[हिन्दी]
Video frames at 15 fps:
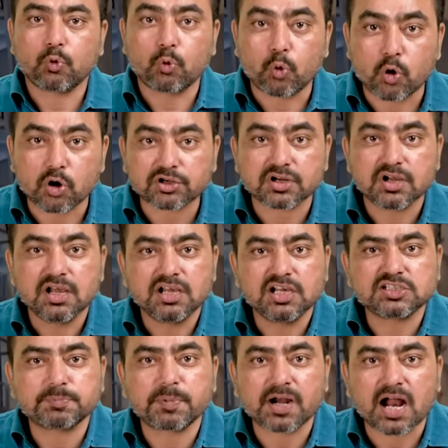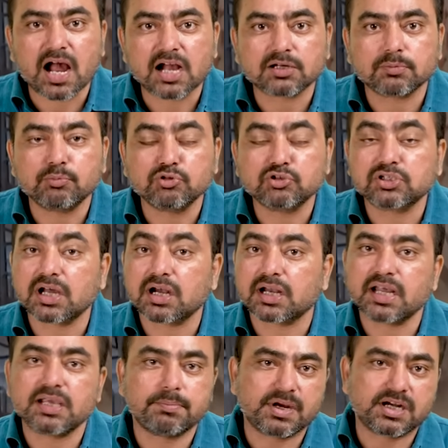कोर्ट इस पर आंख मूंद कर
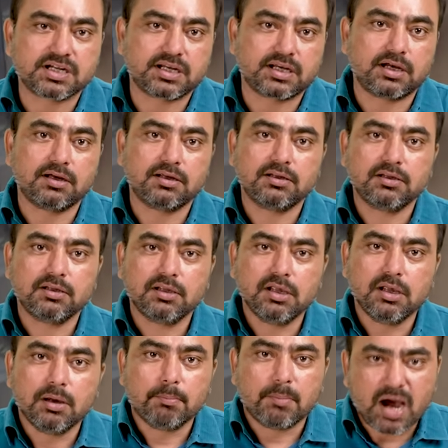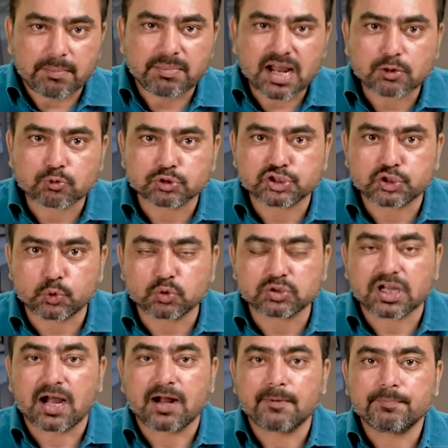नहीं बैठेगा मामला कुछ यूं
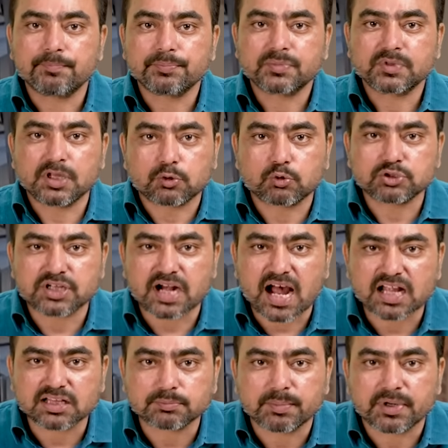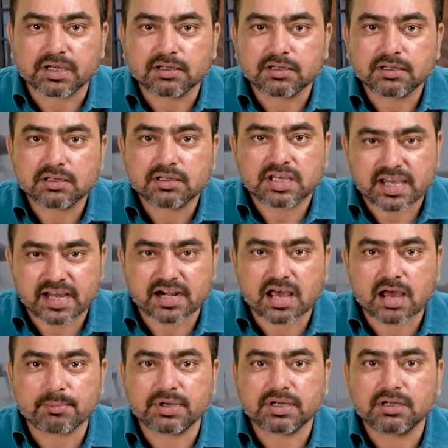था कि गुजरात में
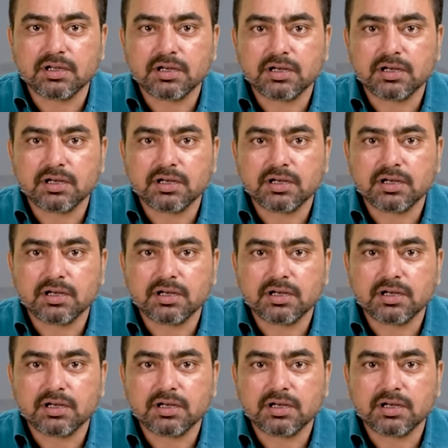खेड़ा में